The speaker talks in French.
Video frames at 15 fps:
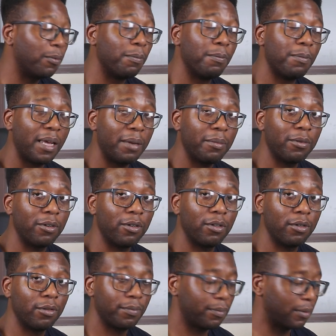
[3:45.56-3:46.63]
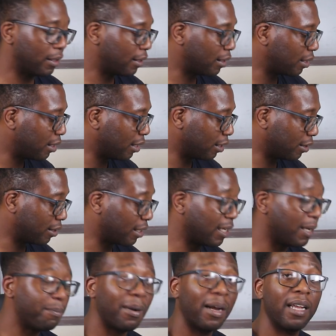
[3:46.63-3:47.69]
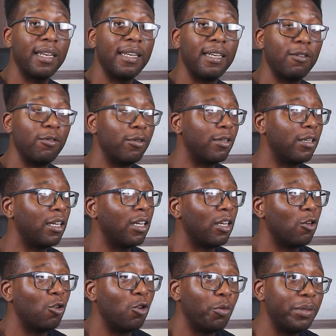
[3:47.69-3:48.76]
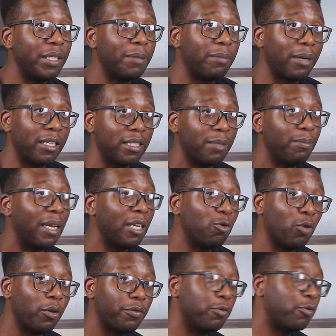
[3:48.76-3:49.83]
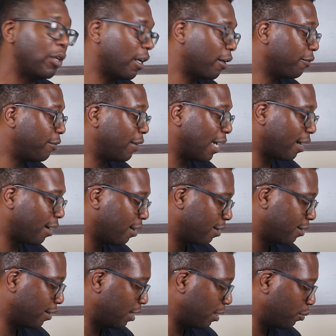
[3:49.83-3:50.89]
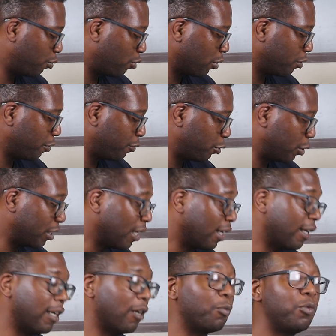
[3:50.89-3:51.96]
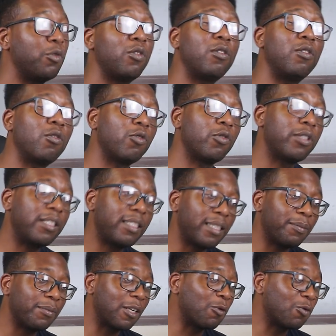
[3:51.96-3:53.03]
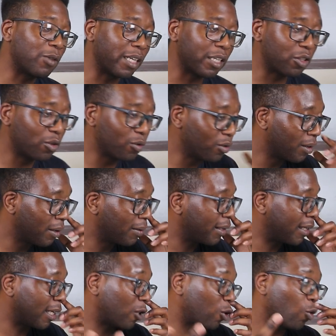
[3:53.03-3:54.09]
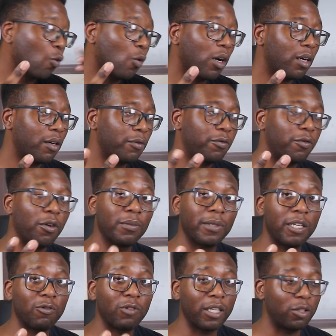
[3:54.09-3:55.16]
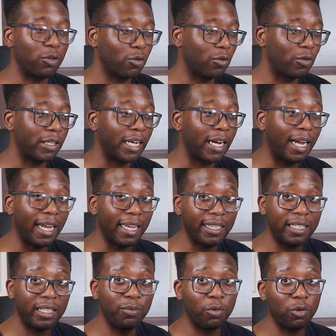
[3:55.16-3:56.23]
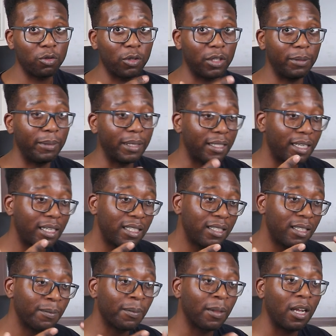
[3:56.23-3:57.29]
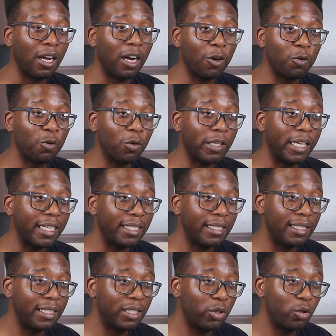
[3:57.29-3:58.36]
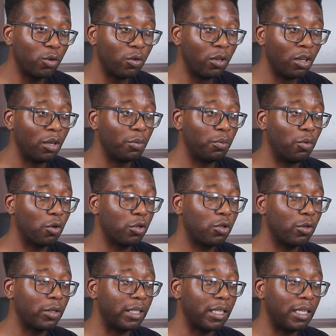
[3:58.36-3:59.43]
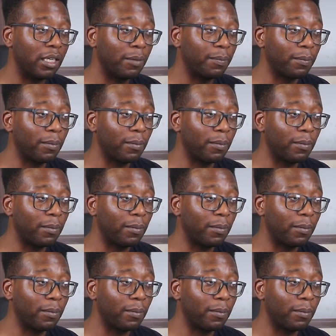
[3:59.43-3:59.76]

même euh, ce qui est, ce qui n'est pas l'objet principal, doit fuir vers les points de fuite. Et en plus, dans le système d'annotation, il y a trois formes d'annotation. Donc, il y a acquis pour ceux qui maîtrisent, en cours d'acquisition pour ceux qui